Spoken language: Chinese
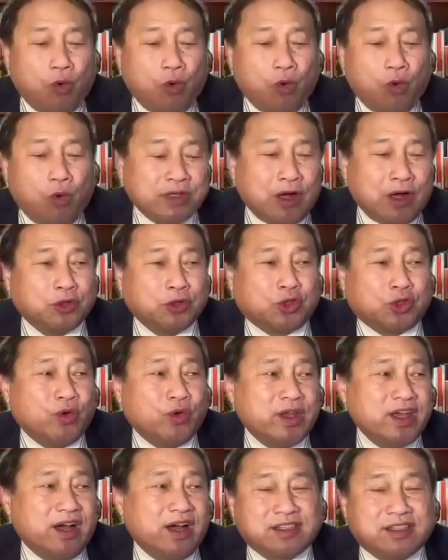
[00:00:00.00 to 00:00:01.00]
补充一下，我同意
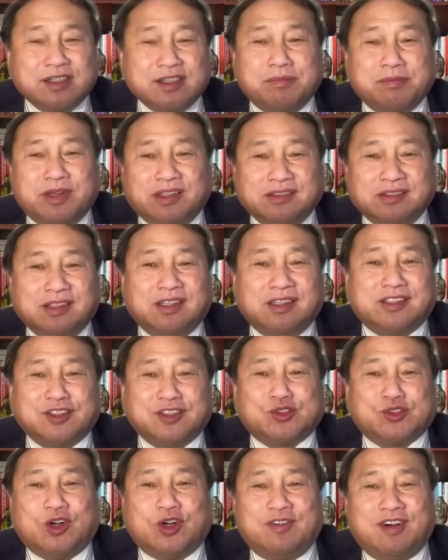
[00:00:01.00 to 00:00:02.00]
啊，盛平的这个
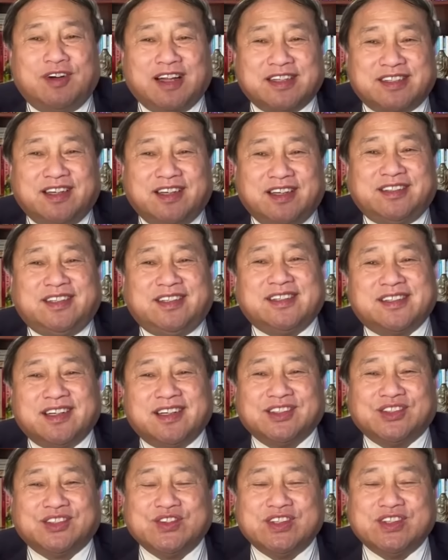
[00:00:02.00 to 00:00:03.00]
说法，江先生
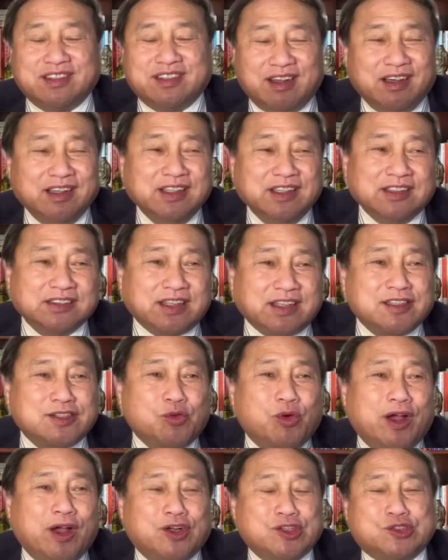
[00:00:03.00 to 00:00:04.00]
杜先生，但是
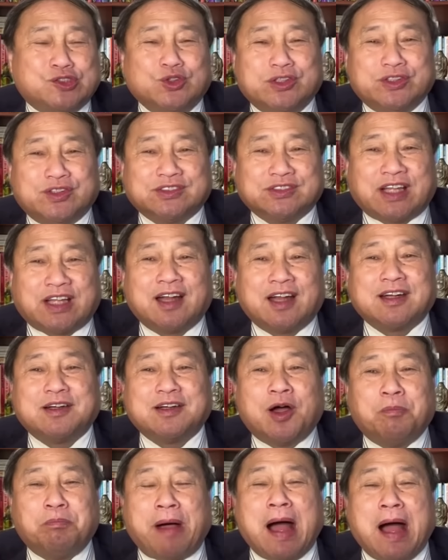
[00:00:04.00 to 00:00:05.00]
我要说就是他是要把